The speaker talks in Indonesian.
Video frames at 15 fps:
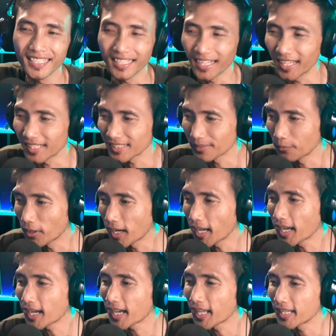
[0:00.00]
nah
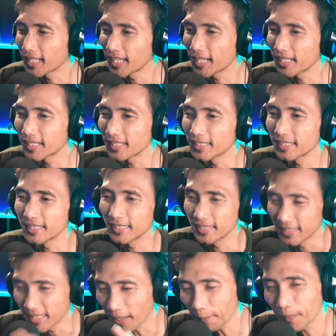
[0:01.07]
semoga kalian
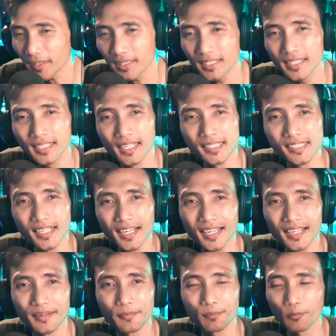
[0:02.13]
dapat nih guys
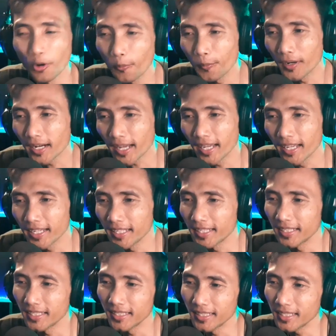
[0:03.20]
ya momen kayak
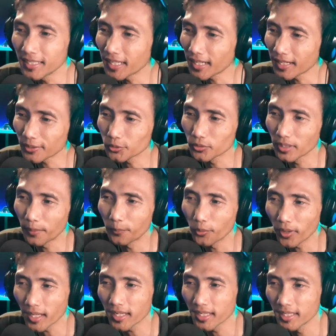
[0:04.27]
gini ini karena sudah
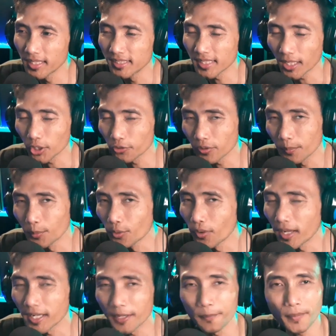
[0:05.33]
mulai di 1
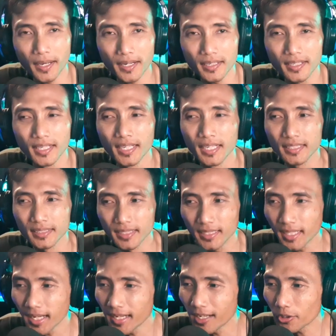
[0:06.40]
Februari kemarin jadi
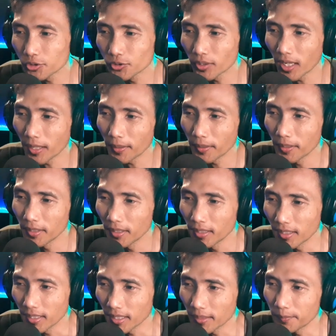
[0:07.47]
kalian harus juga
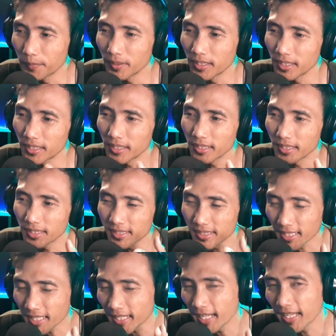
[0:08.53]
lebih
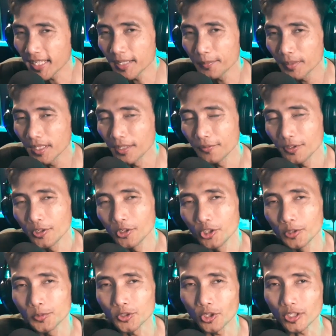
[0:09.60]
sering lagi bikin video
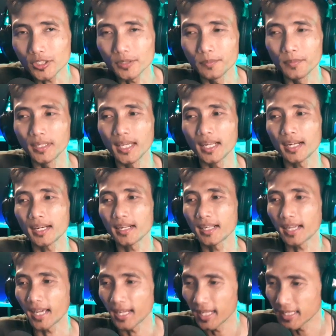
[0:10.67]
YouTube Shorts biar
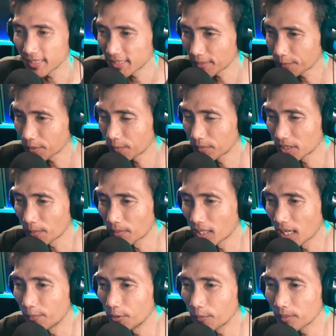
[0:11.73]
kalian cepat bisa
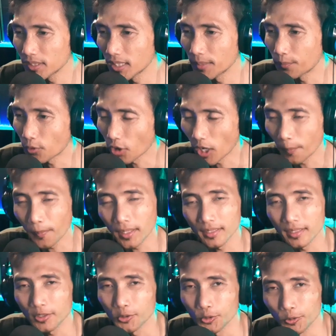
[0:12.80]
bergabung menjadi program
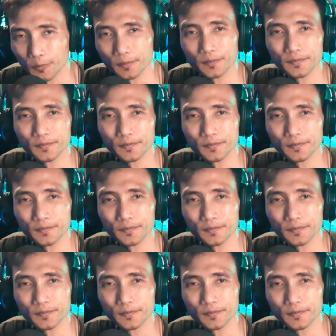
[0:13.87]
partner YouTube